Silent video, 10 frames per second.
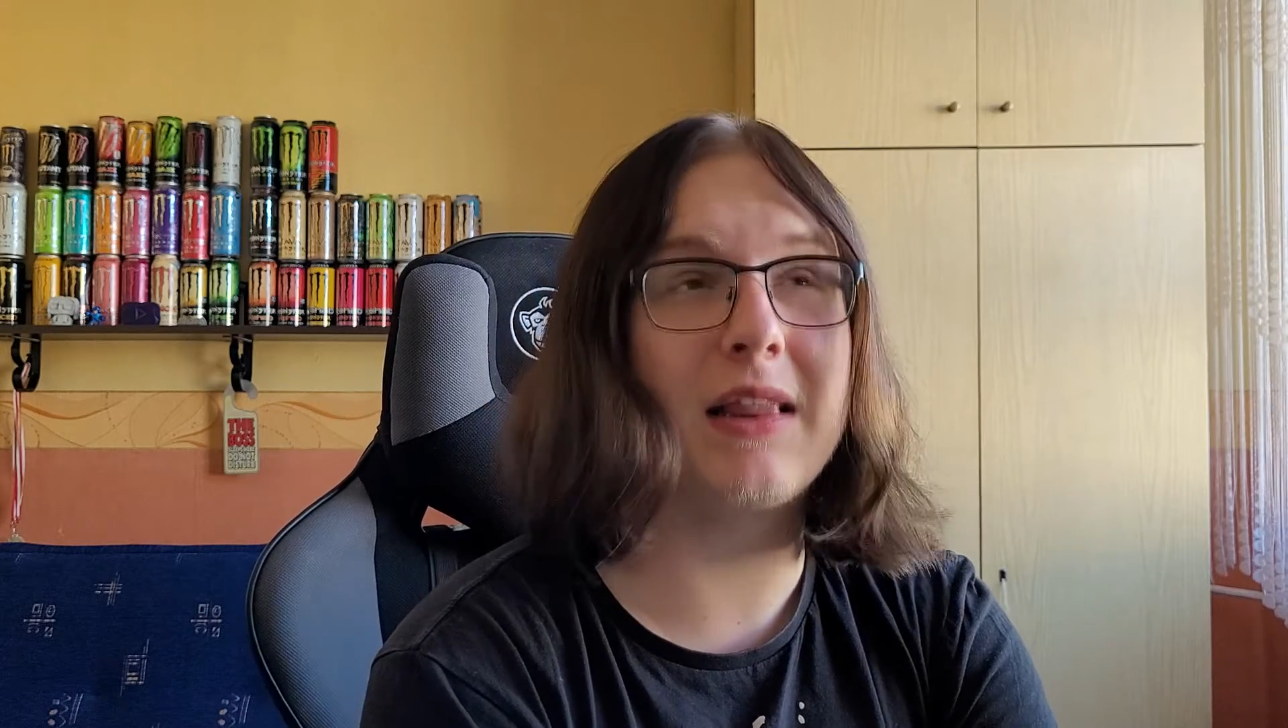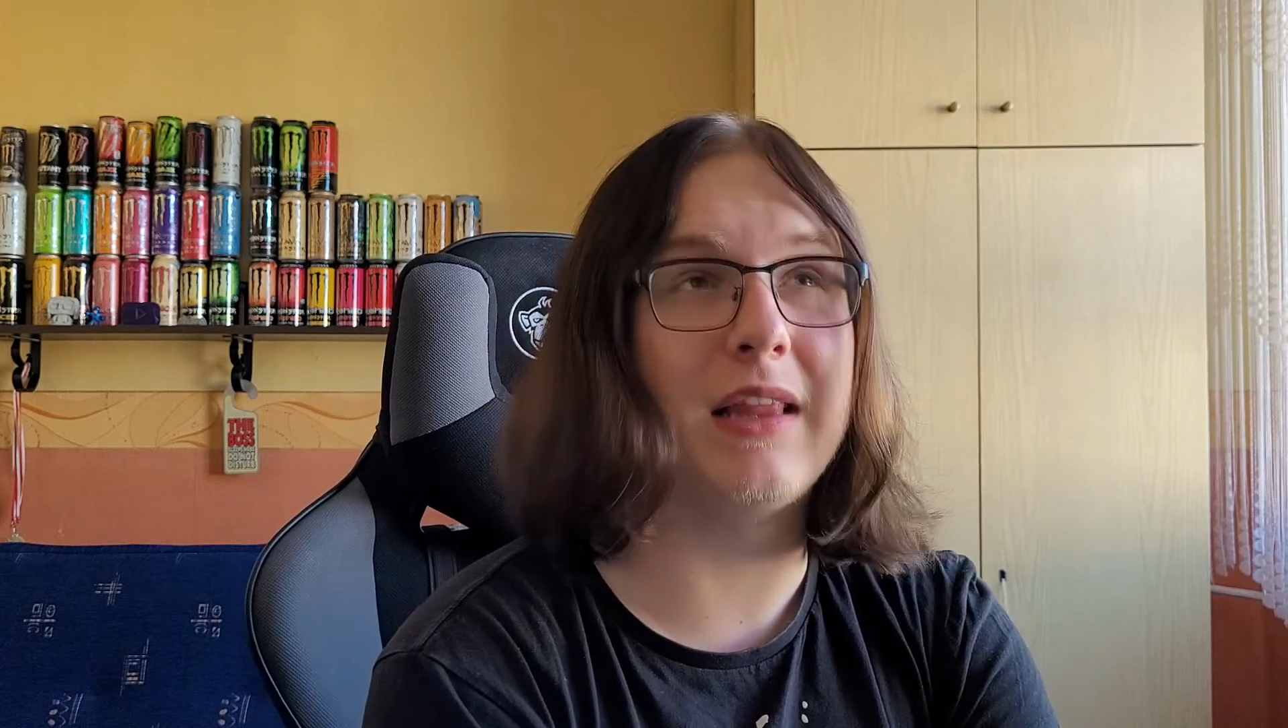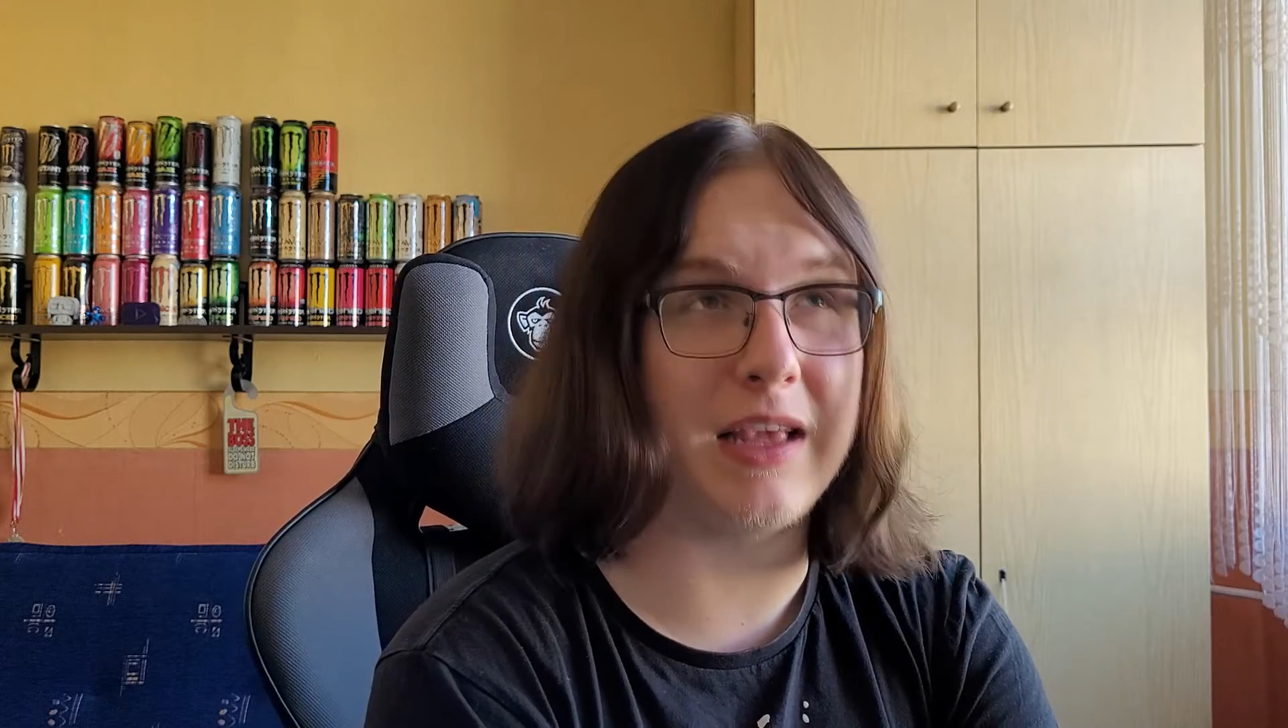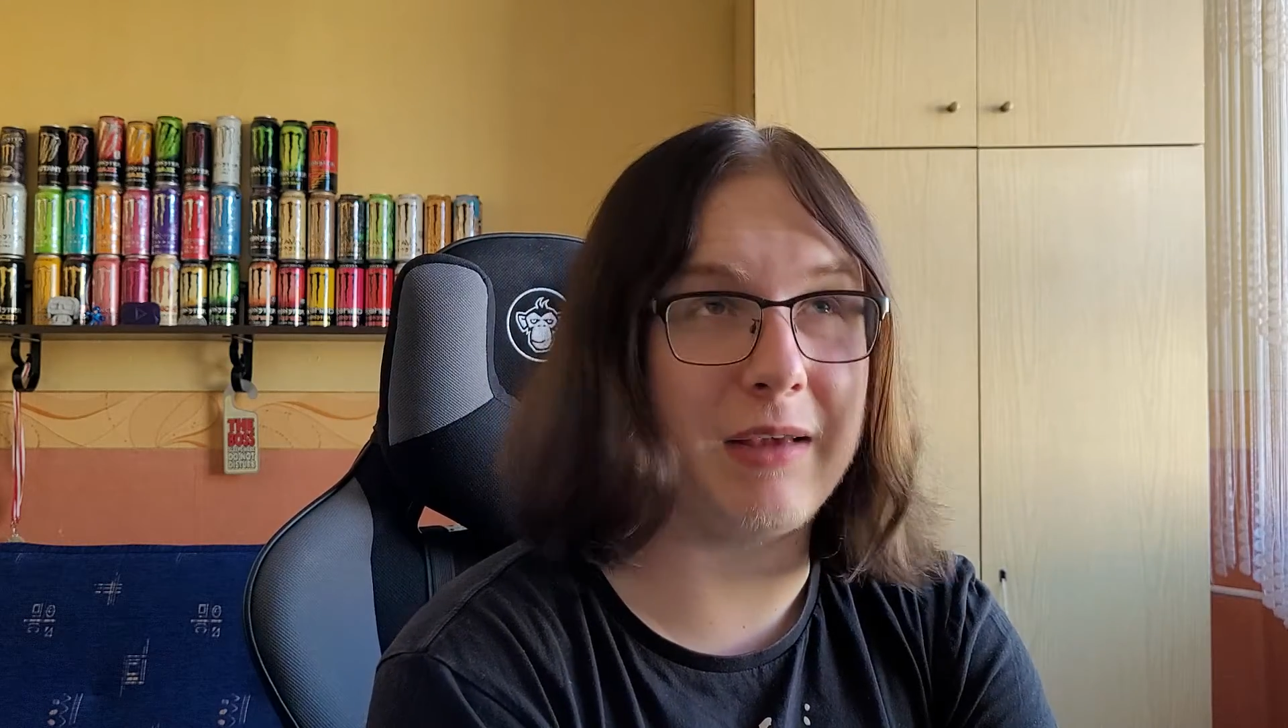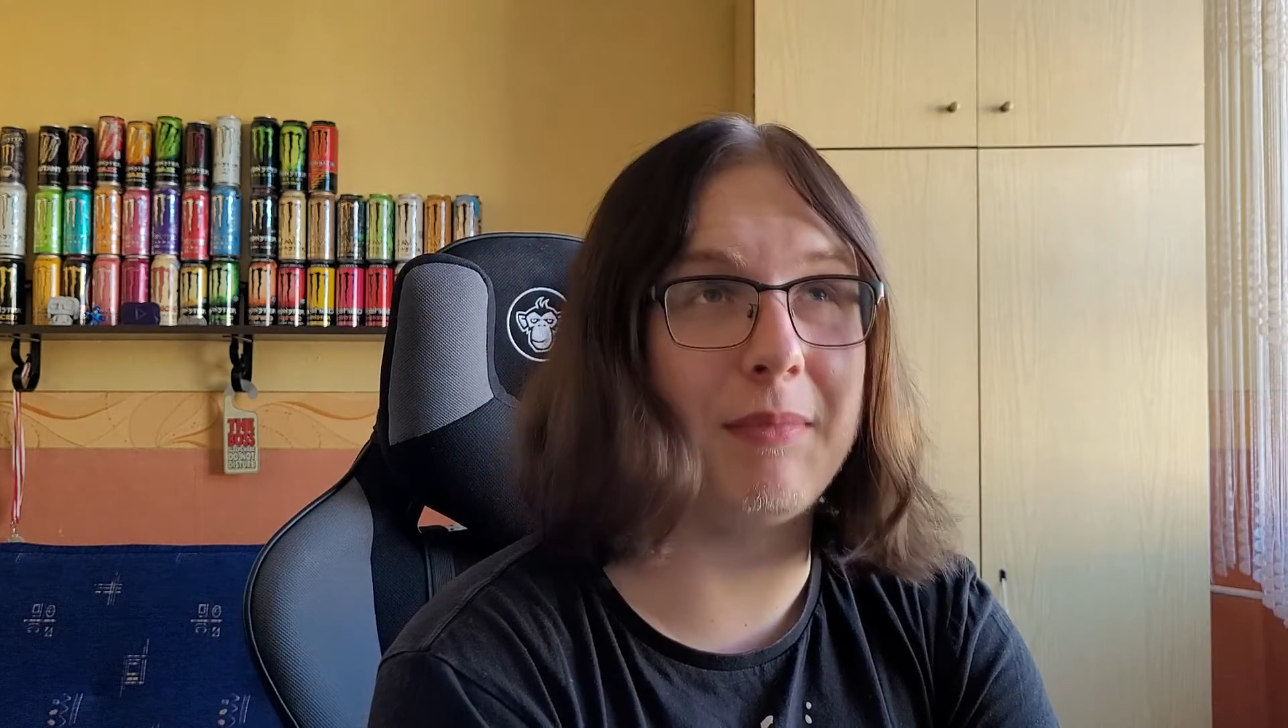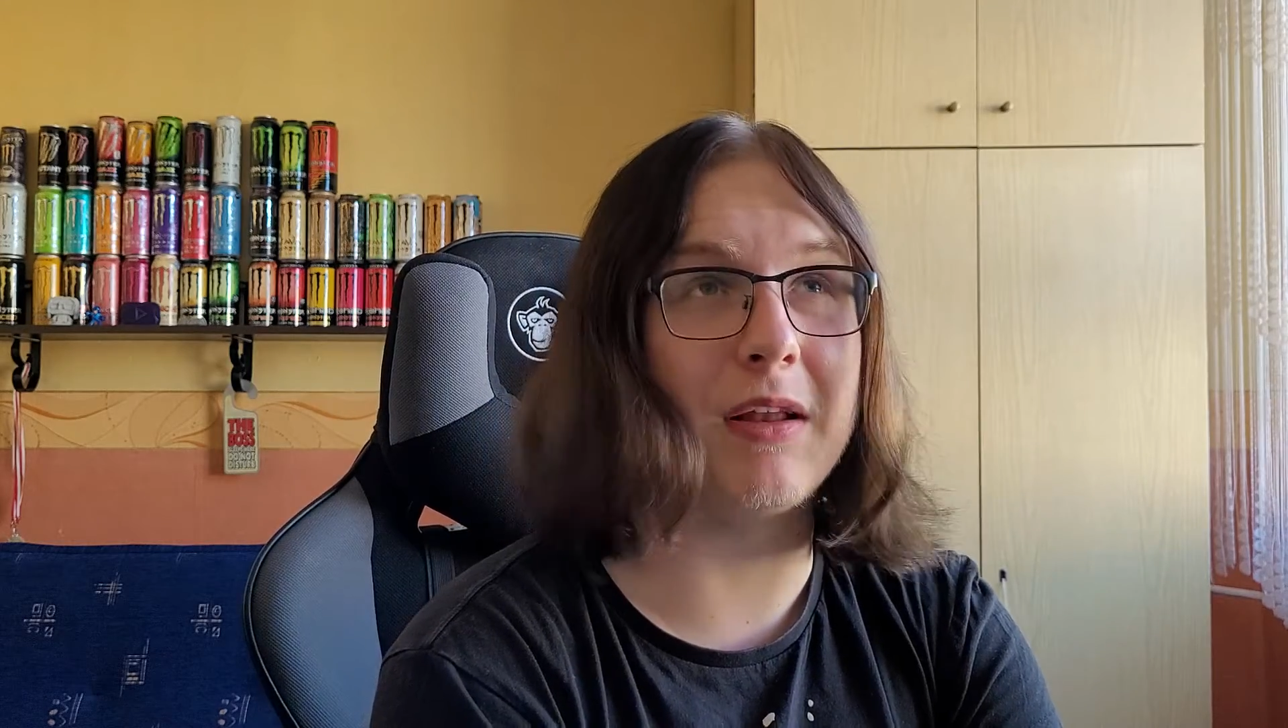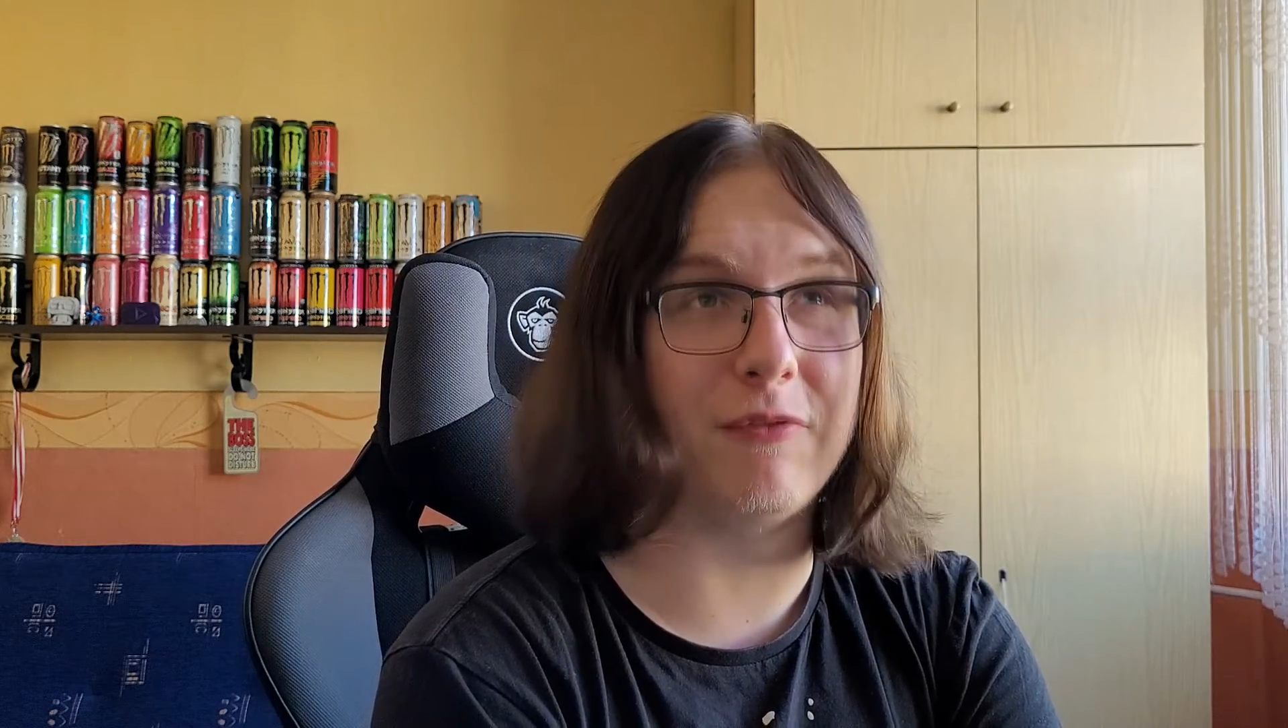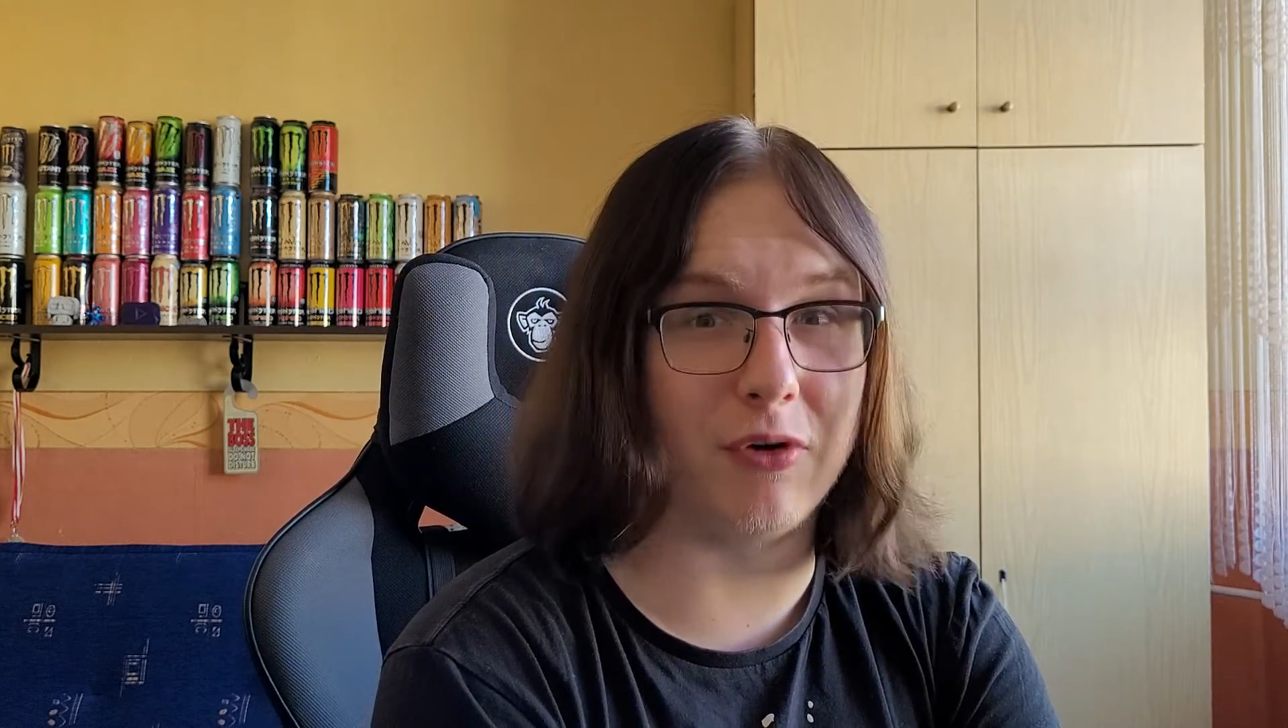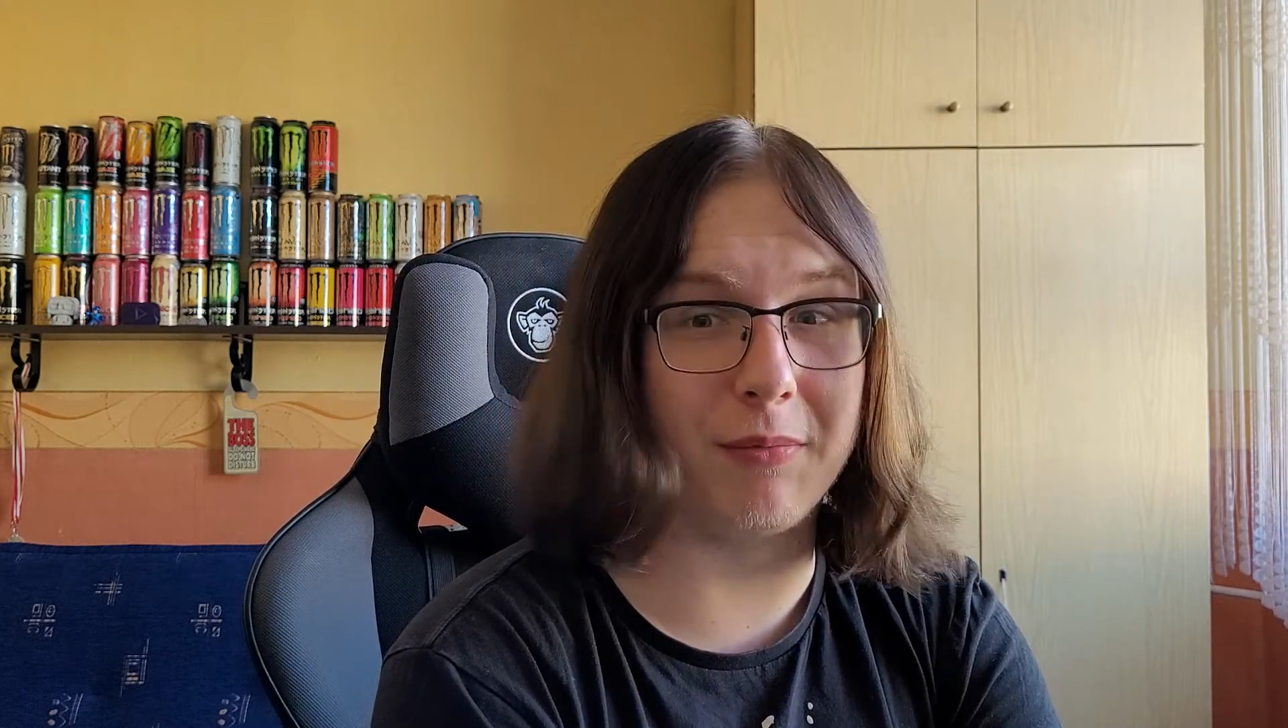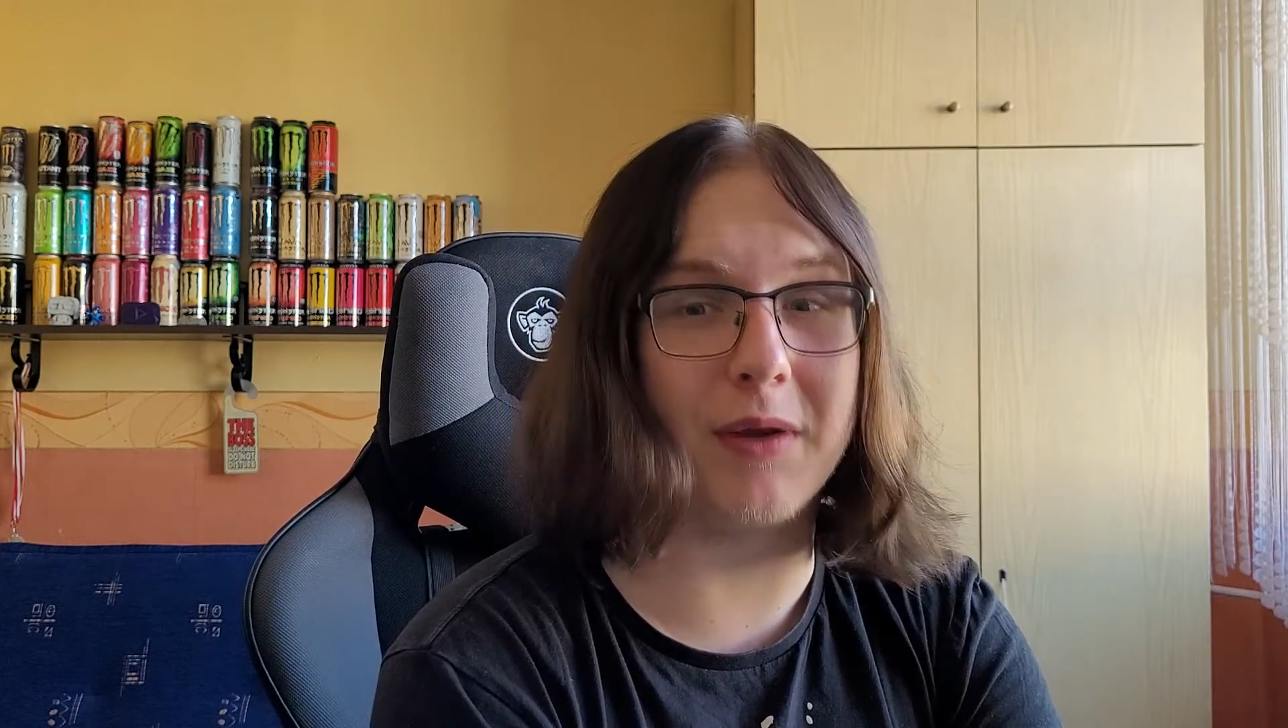tej
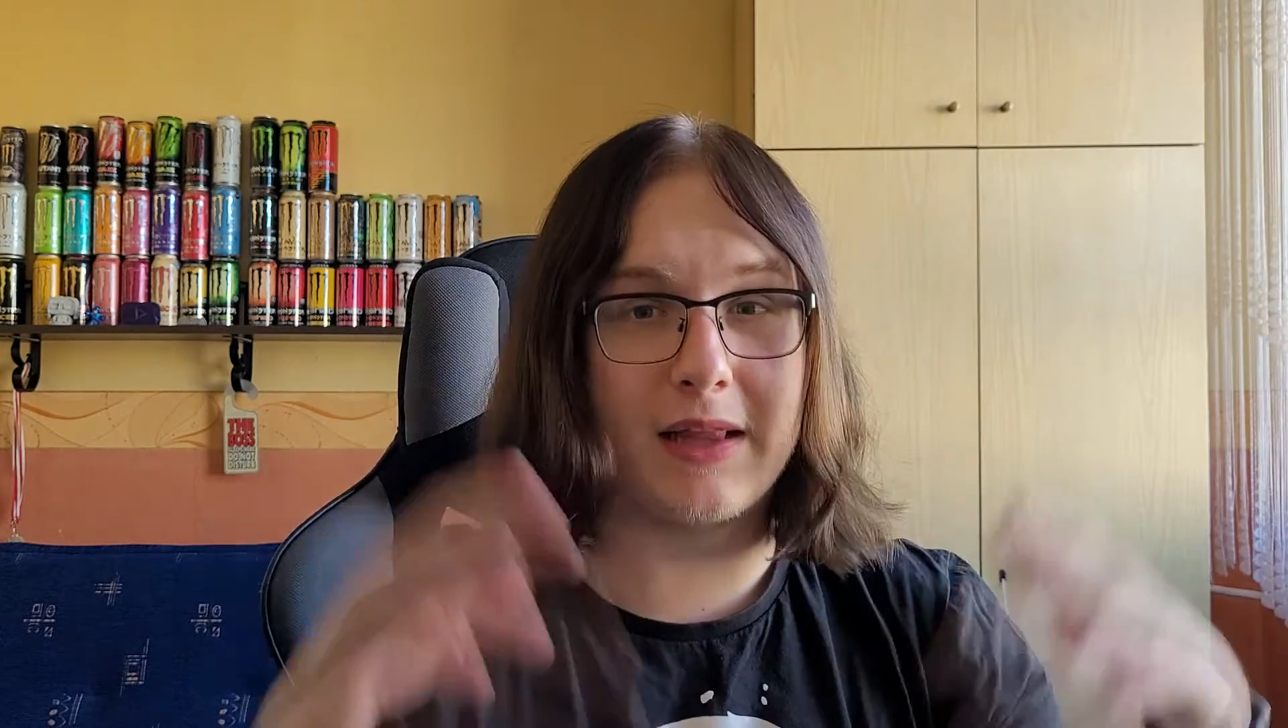platformie.